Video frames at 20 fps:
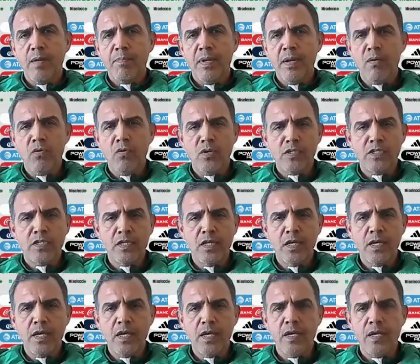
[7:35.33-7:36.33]
Mira, podemos
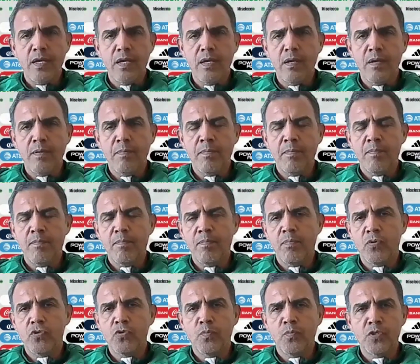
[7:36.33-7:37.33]
decirte que
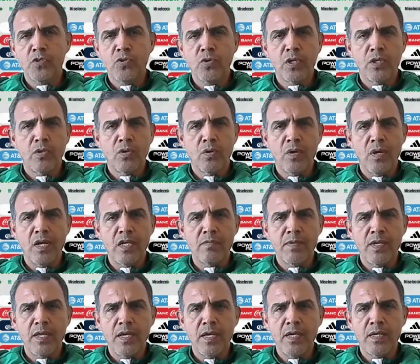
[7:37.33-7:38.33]
por supuesto que todas
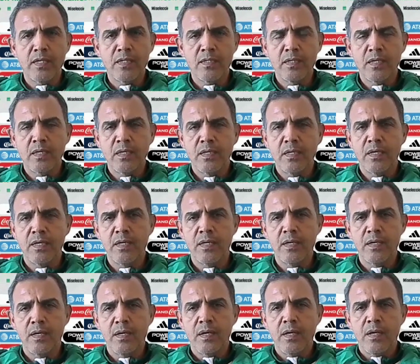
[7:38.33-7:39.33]
las medallas
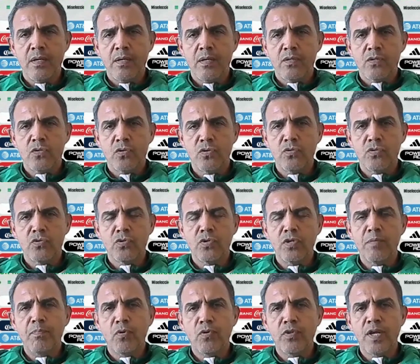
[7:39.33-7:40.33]
eh, son,
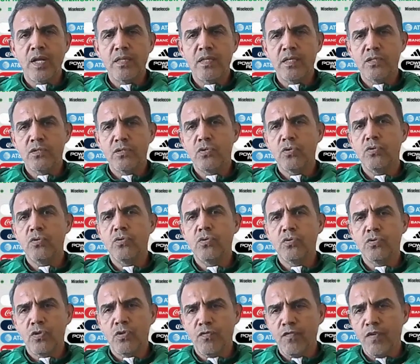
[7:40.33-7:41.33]
son importantes,
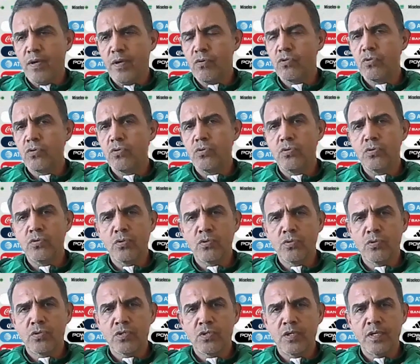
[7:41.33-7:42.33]
todos los trofeos,
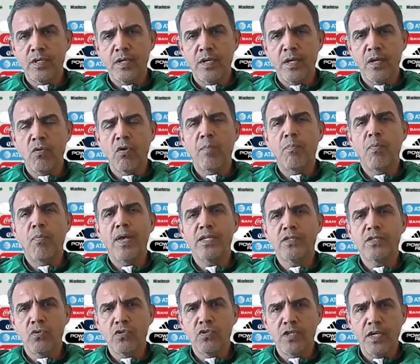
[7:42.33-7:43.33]
todos eh, lo que
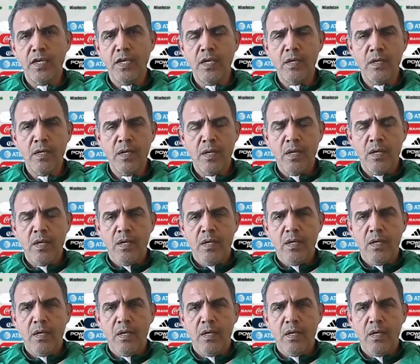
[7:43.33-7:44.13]
puedas conseguir